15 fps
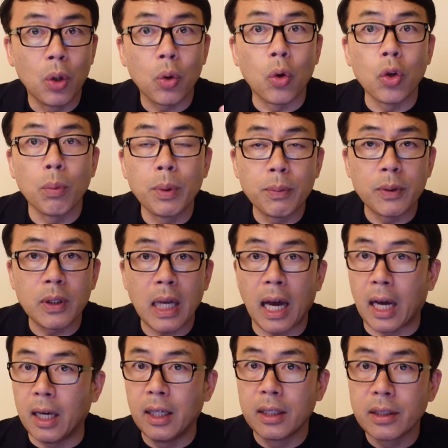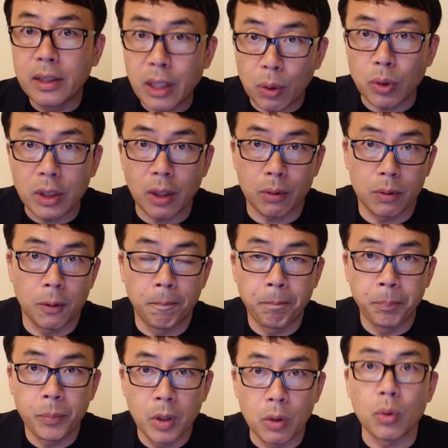この部分がゼロになると
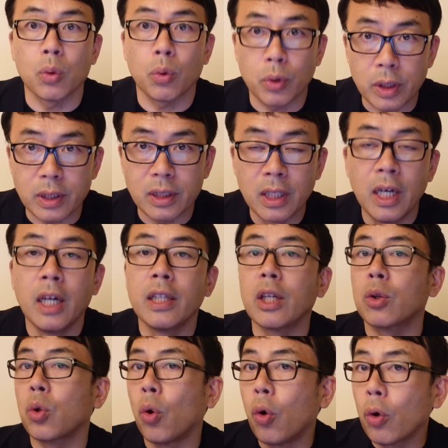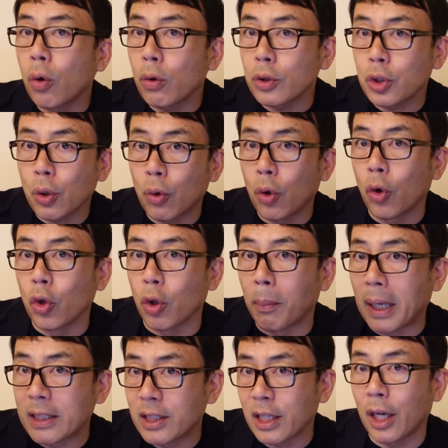いうことです。で、登録情報の
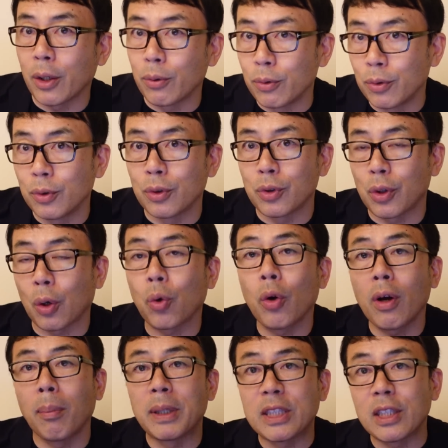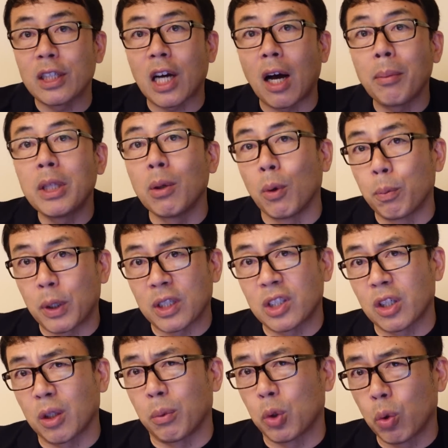間違い云々っていうのは、これは別に紙でも
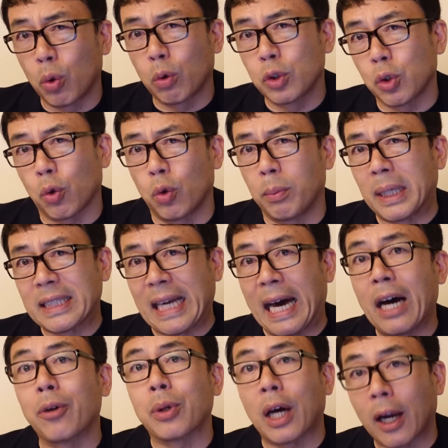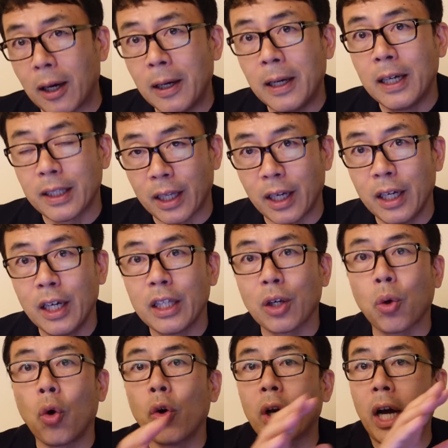プラスチックでも登録情報の間違いあるから。ね。で、
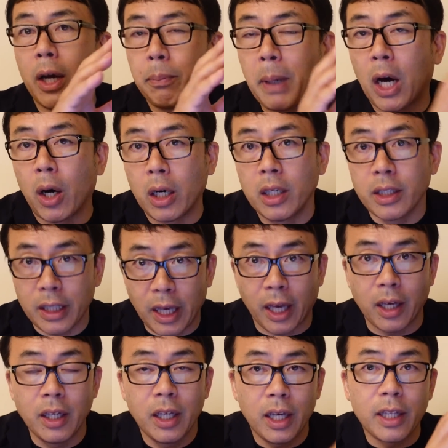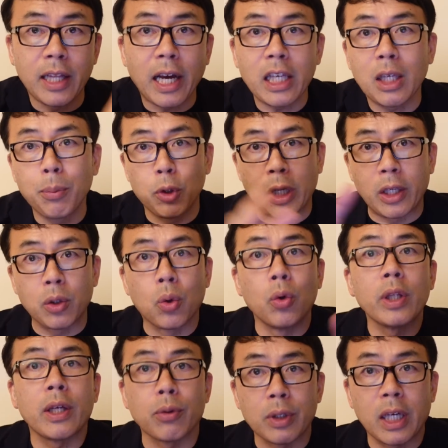今回はまあね、大規模な移
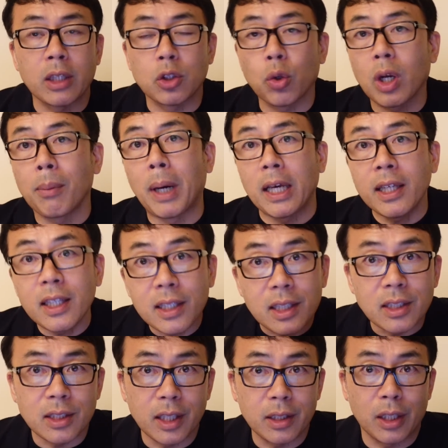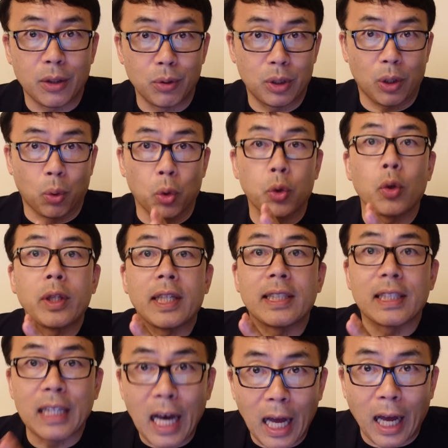行なので、それがまあ一気に出ているってことで
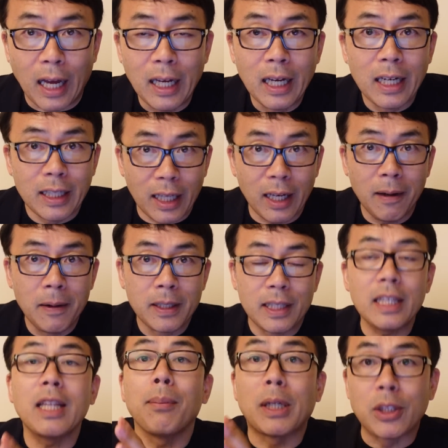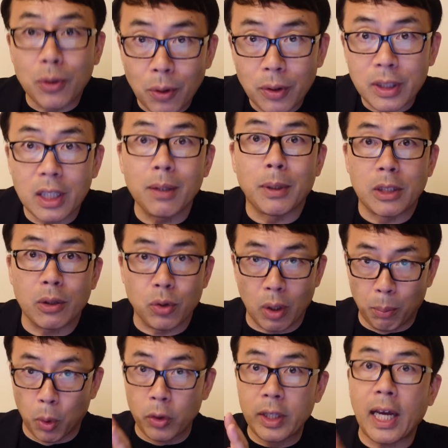すが、ね、出てますよ。出てますよ。そ
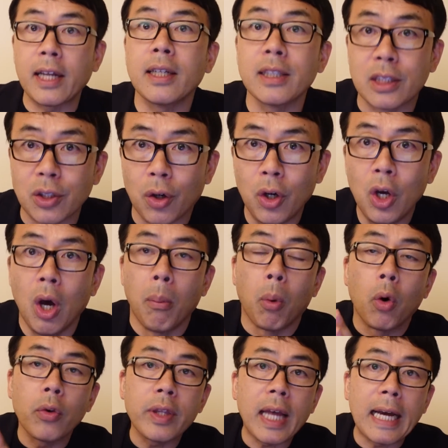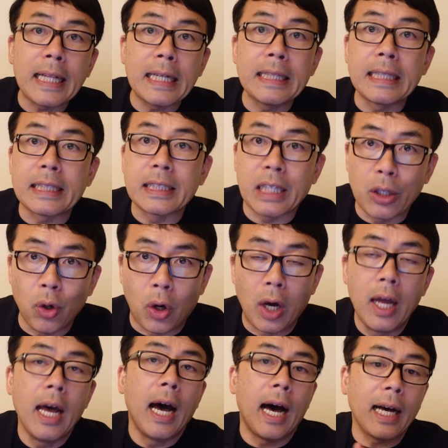れ問題なんですよ。問題なんですけ
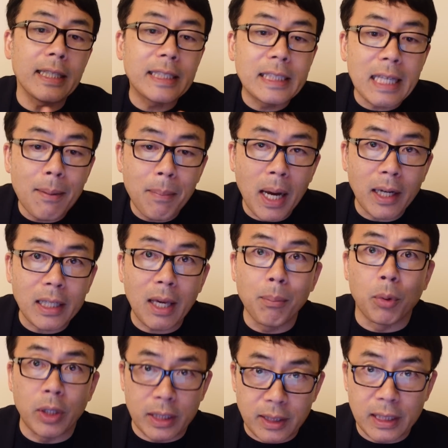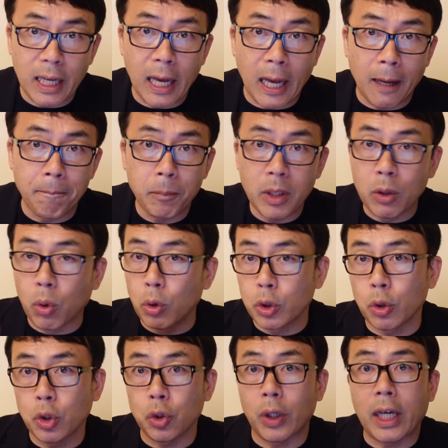ど、8000万件もですね、移行
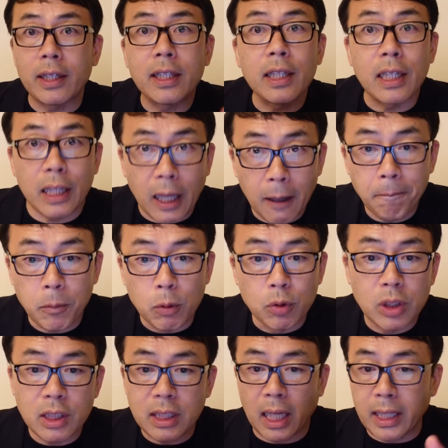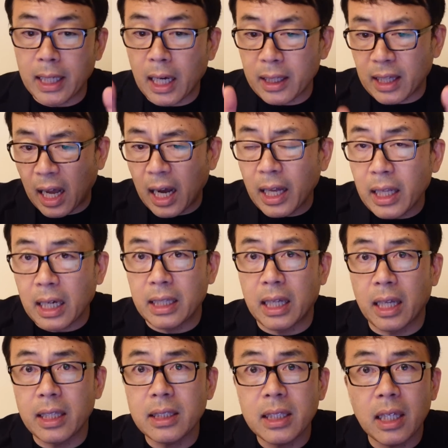措置をやっててね、うちたかだか
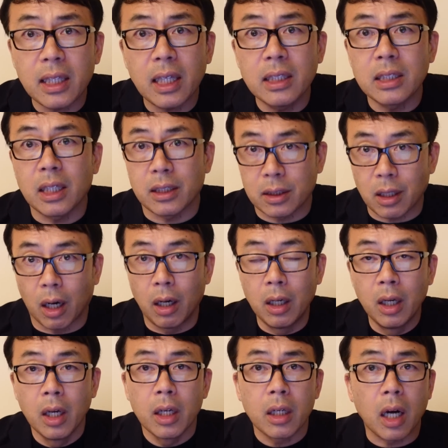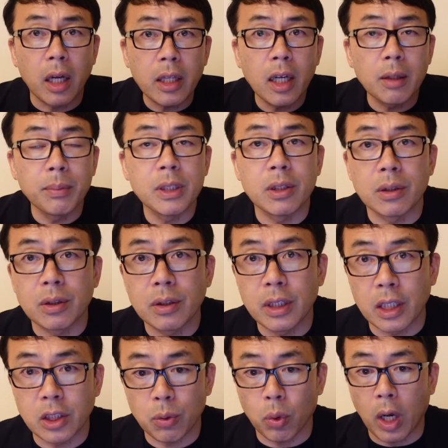7000件じゃないですか。かなりミス少
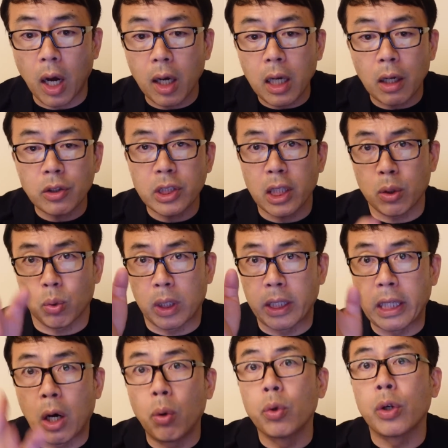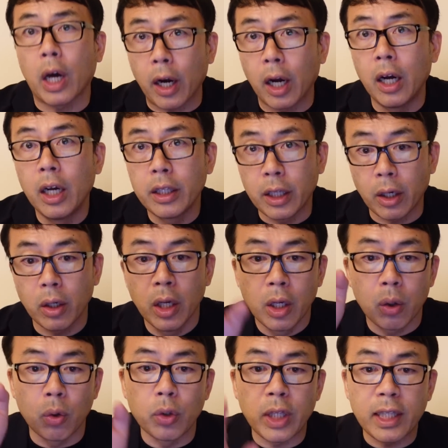ないし、これ発覚したってことは治るから。ね。
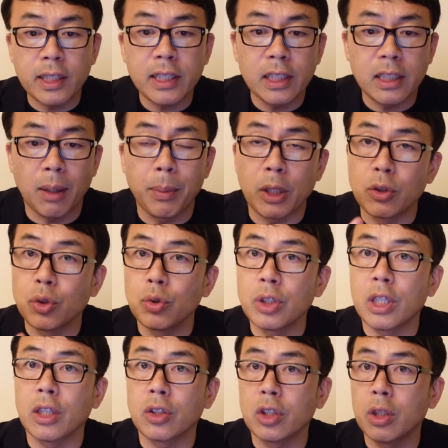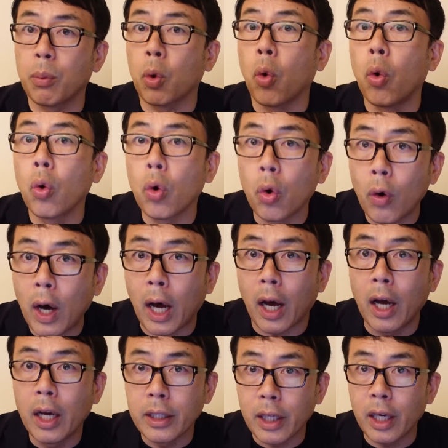この7312件についても今後
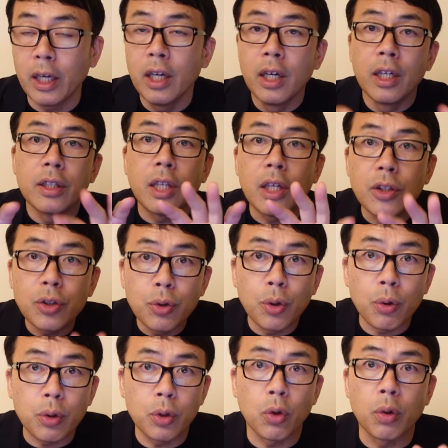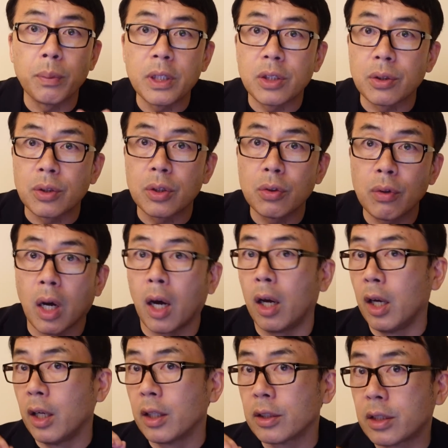は、ね、手入力によるミスっていうの
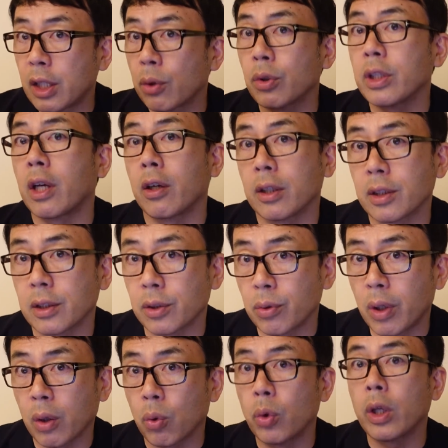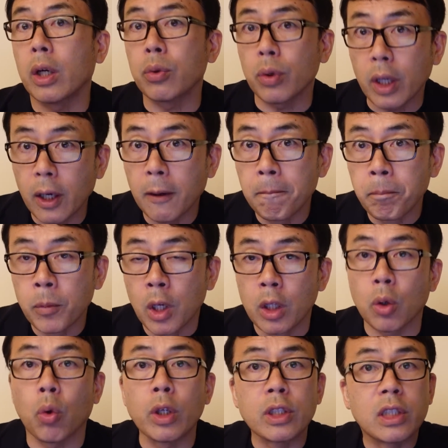はゼロになるはずですよね。この後ね。
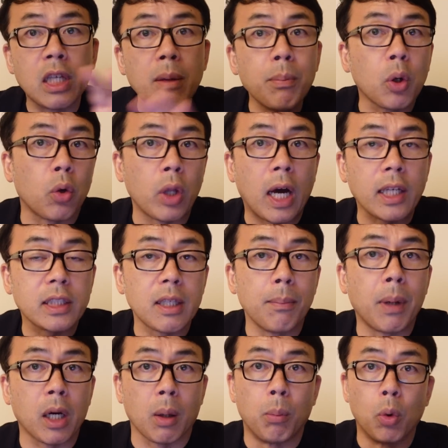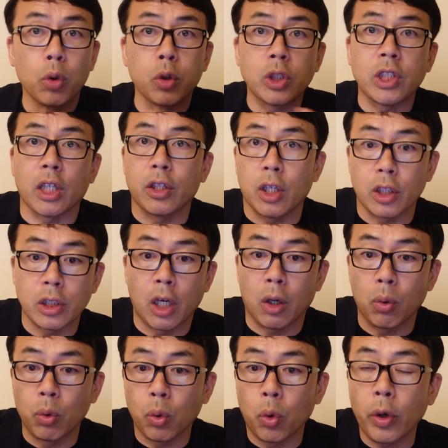で、これ全部この8000万件戻しちゃったら
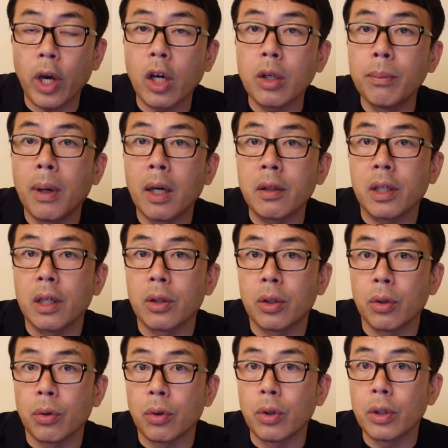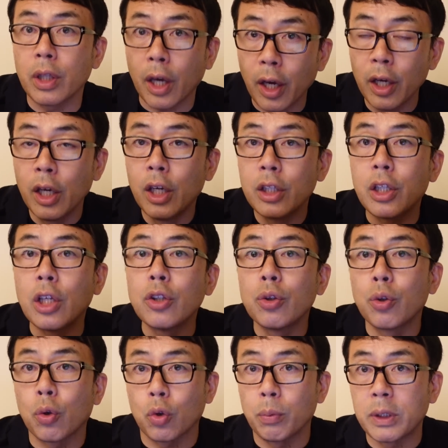さ、この500万件っていうね、手
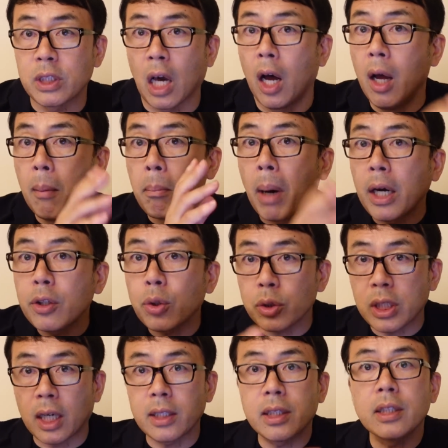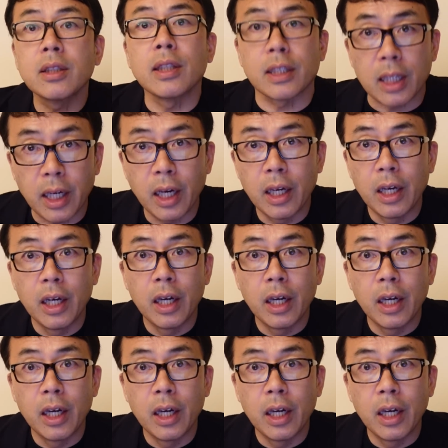入力のミスが毎年発生するんだぜ。